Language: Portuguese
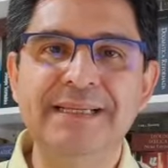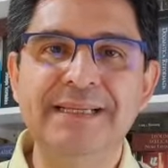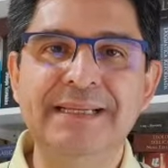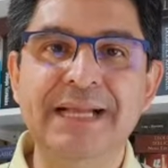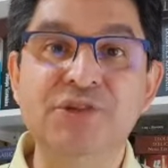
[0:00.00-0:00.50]

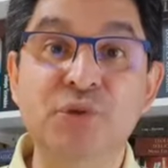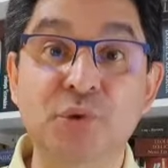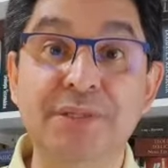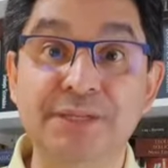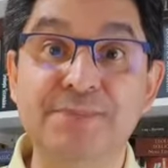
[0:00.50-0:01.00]
nas
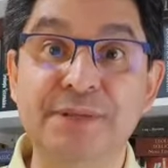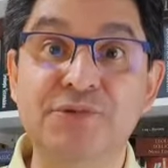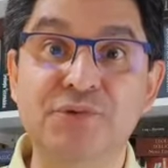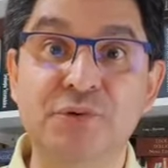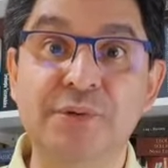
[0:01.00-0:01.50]
outras
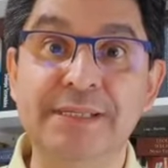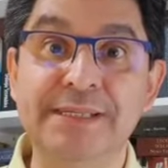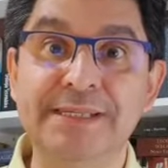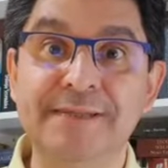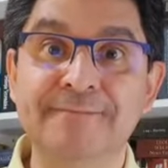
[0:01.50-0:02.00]

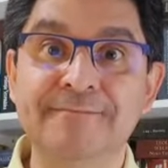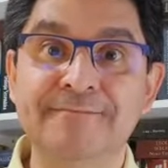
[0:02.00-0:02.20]
pessoas.